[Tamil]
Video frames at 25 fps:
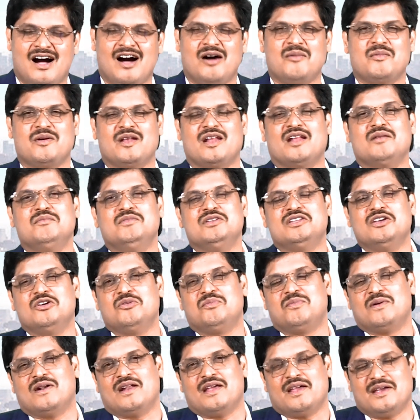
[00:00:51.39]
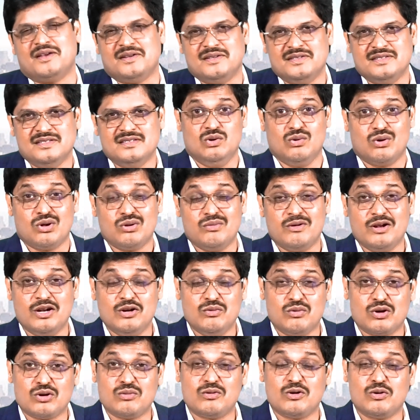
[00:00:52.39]
அவன் அன்பு தேவப்பிள்ளை
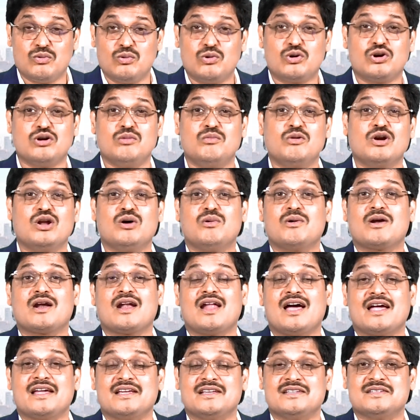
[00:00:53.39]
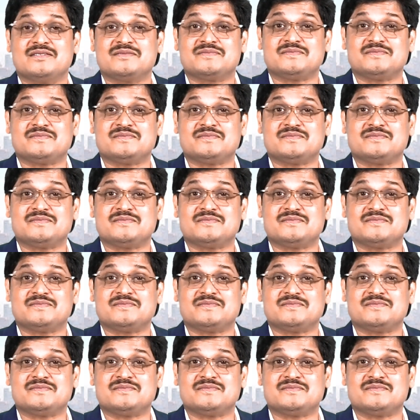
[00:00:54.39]
ஒருவரில் ஒருவர் ஊக்கமுள்ளவர்களாய்